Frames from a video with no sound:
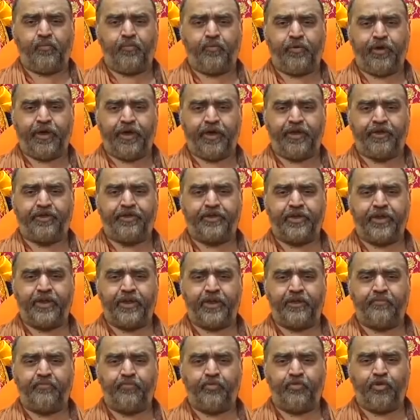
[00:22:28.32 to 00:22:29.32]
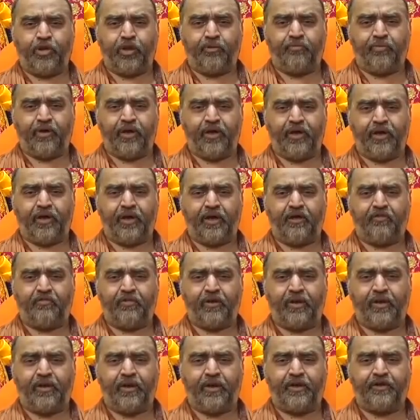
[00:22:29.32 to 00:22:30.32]
முயற்சியின் மூலமாக
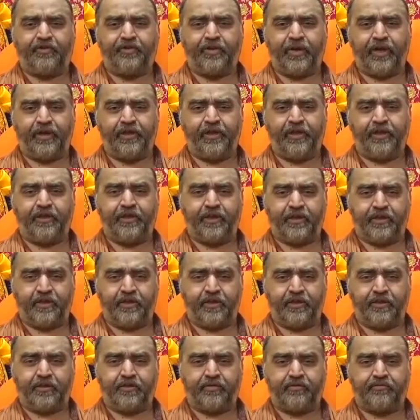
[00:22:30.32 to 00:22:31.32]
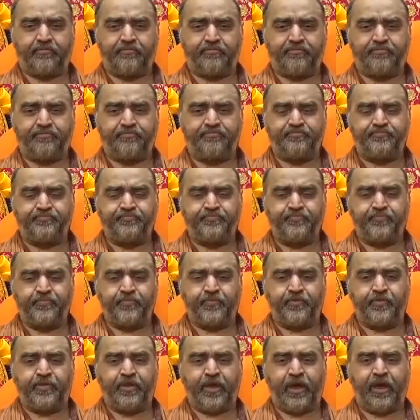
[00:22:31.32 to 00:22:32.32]
அவர்கள் சாதித்தது
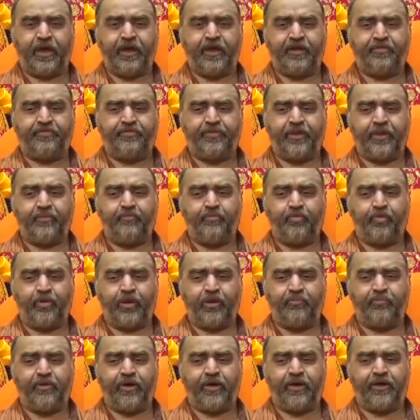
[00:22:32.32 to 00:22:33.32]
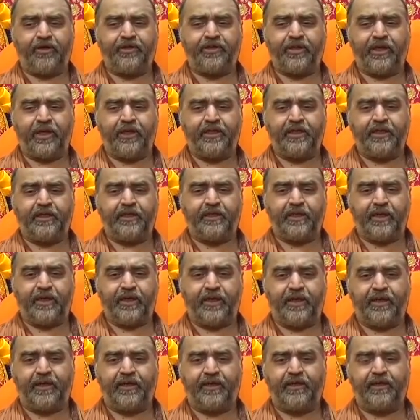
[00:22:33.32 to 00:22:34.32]
தியாகத்தின் மூலமாக சாதித்த
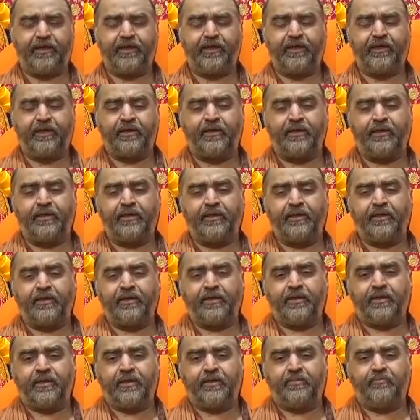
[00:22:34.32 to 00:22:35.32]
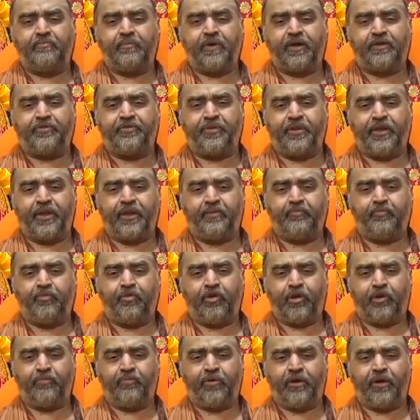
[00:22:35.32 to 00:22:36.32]
பக்தியின்
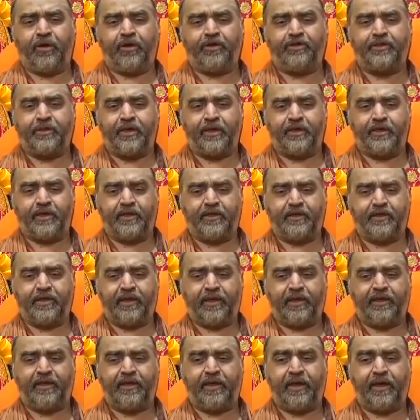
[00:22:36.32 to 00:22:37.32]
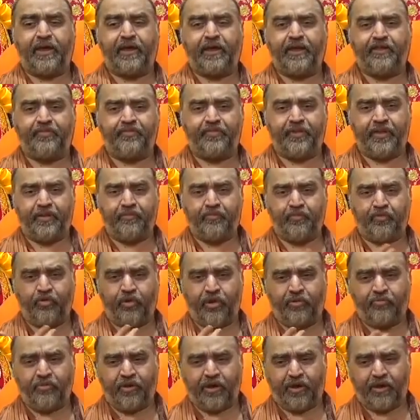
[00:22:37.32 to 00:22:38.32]
மூலமாக சாதித்த ஞானத்தின்
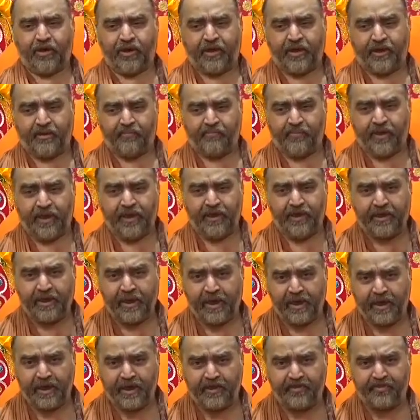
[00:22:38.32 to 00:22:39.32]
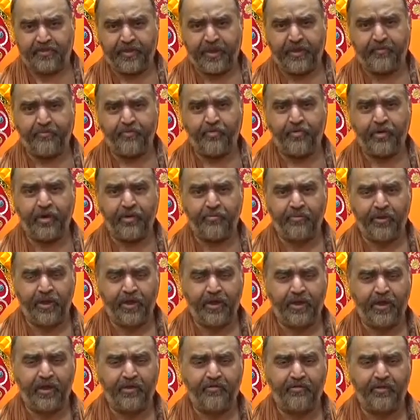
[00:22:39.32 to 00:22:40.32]
மூலமாக மெய்ஞானத்தின்
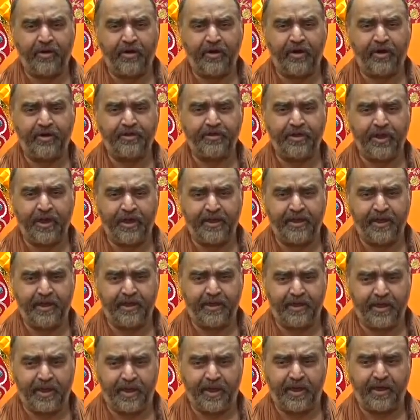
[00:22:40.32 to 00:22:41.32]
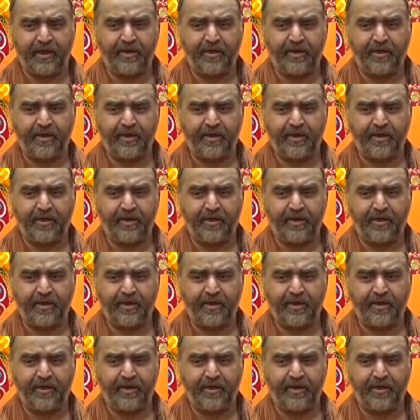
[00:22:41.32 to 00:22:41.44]
மூலமாக அவர்கள் சாதித்த